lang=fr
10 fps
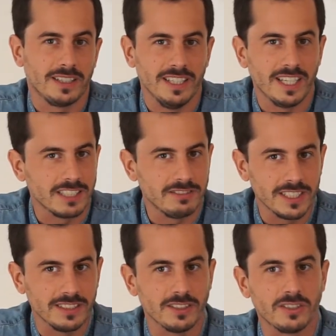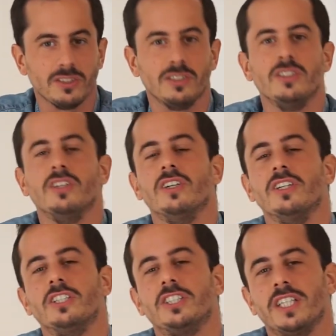est arrivé notre
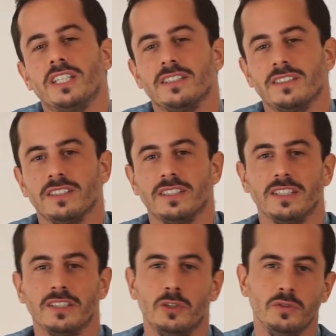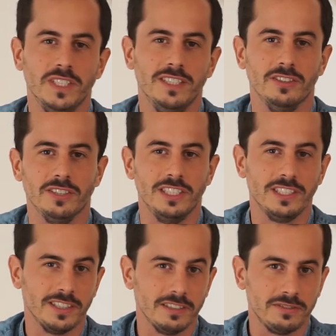cher
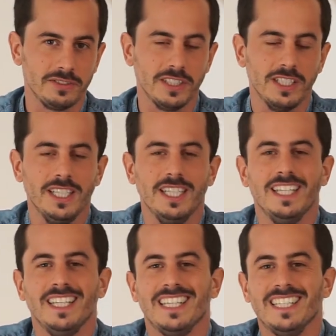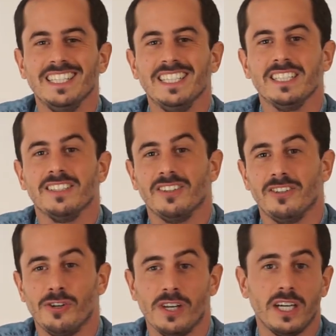Covid-19 et
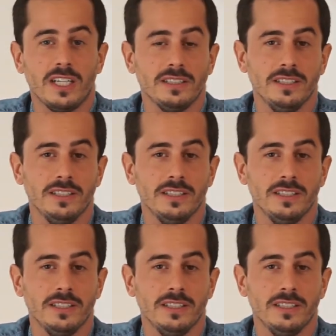là,